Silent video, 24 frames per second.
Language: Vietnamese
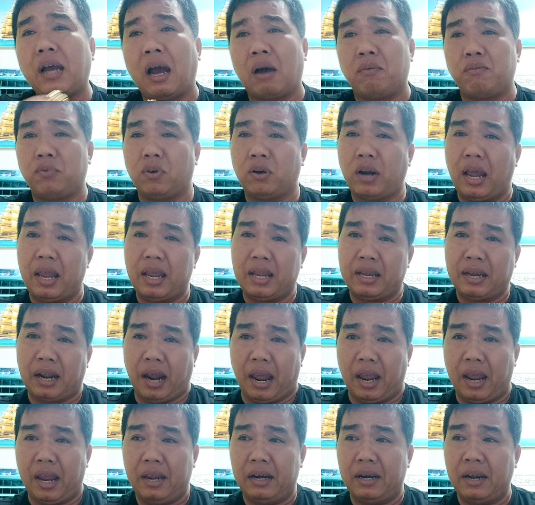không có đi
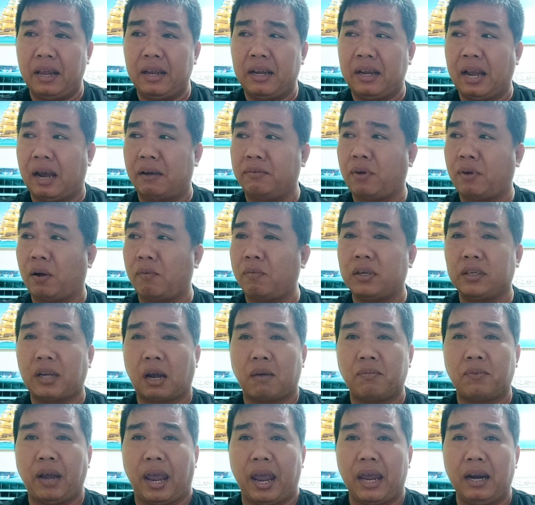đi không không có
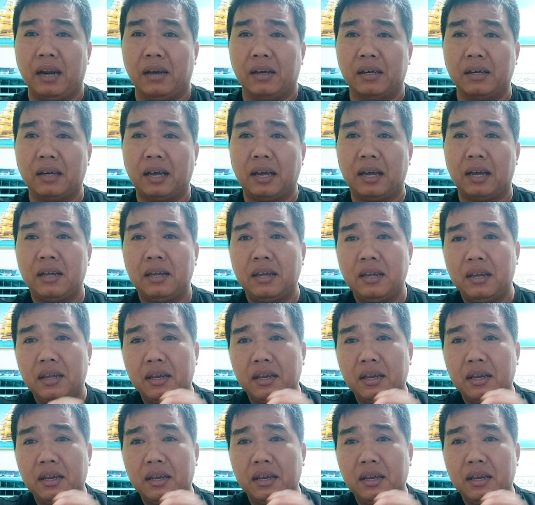không ỉa được á